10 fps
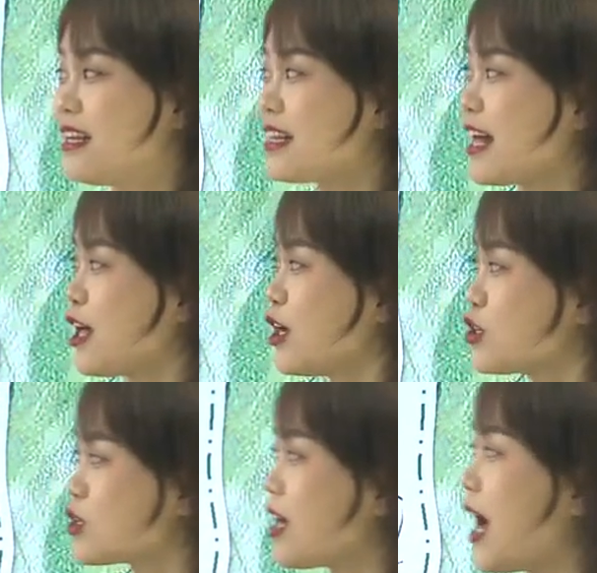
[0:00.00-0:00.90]
那
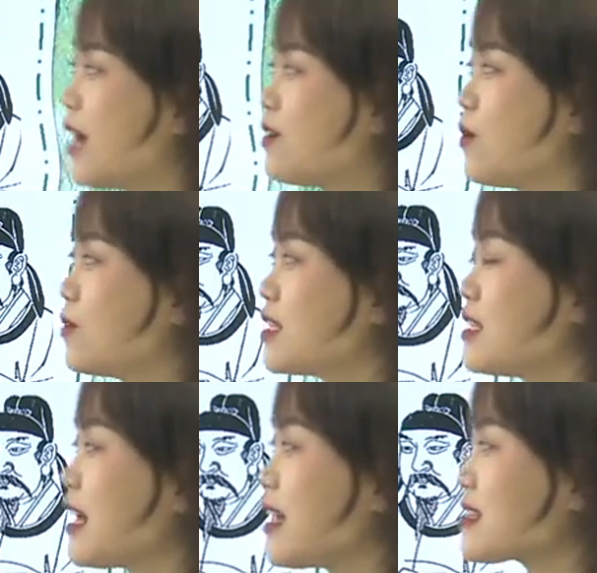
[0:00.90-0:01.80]
说韩翃
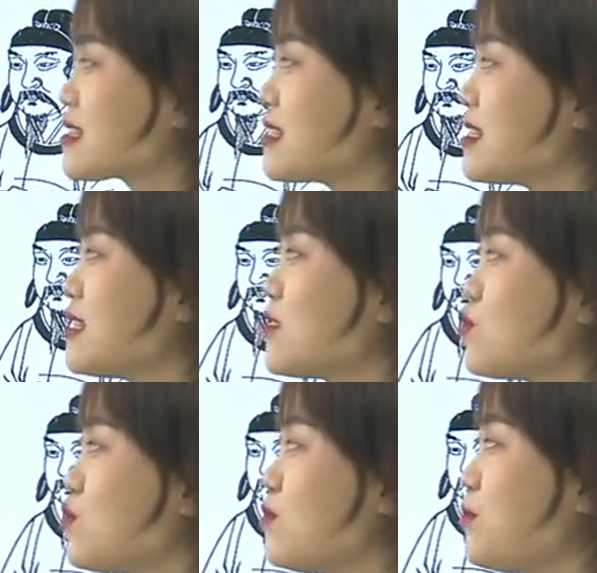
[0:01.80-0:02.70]
呢，他字
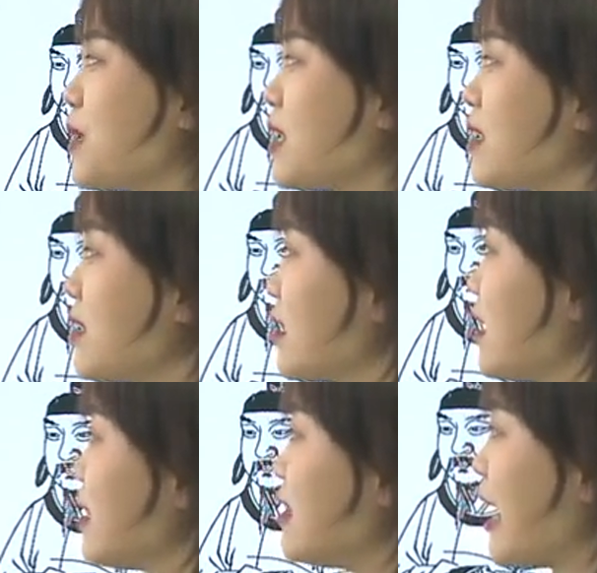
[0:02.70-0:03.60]
君平，
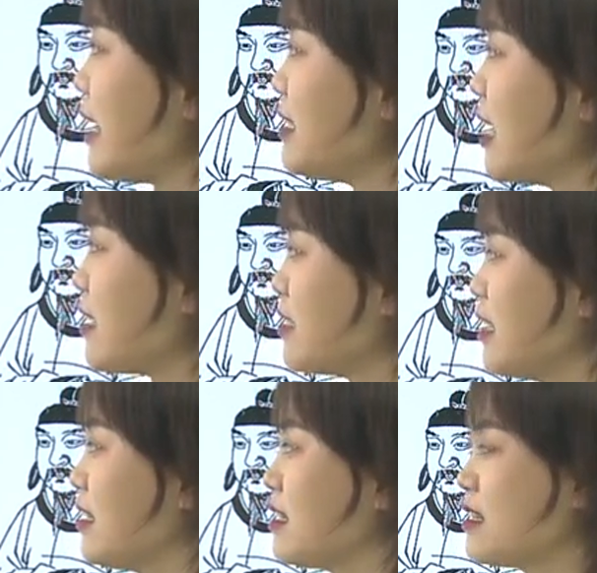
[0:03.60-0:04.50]
南阳
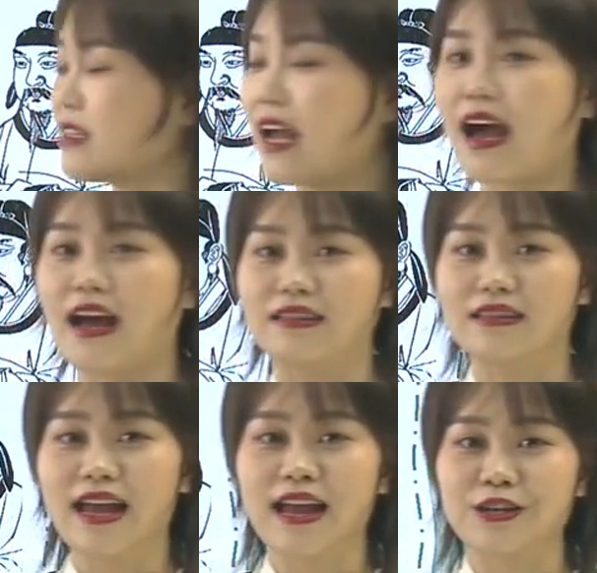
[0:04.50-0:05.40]
人，唐
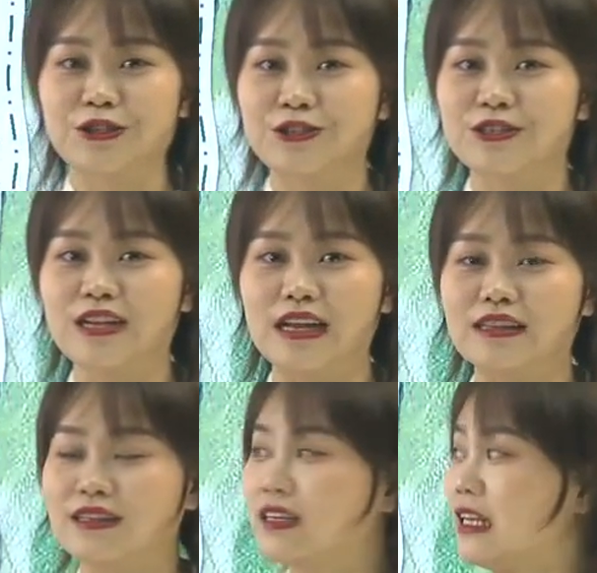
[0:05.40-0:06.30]
代诗人。